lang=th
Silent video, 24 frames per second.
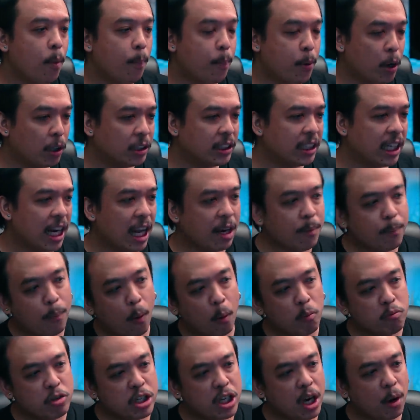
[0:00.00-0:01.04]
เพราะฉะนั้นผ
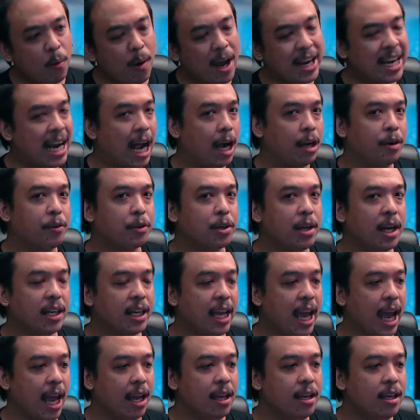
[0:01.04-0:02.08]
มเชื่อว่าหนังเรื่อง
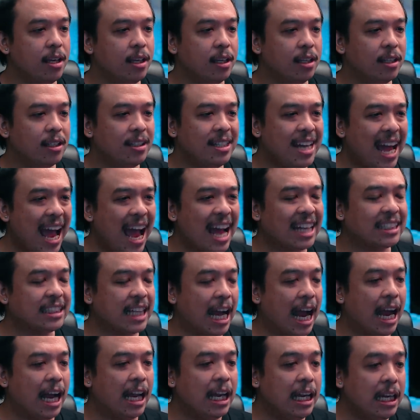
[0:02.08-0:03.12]
นี้น่าจะ
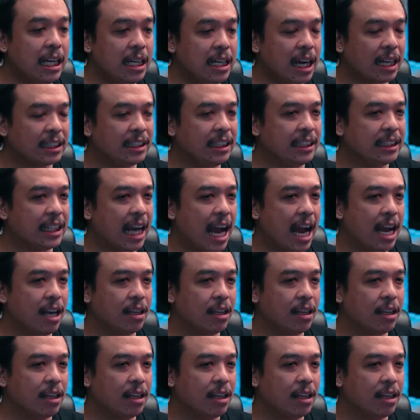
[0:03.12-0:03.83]
เลือกที่จะ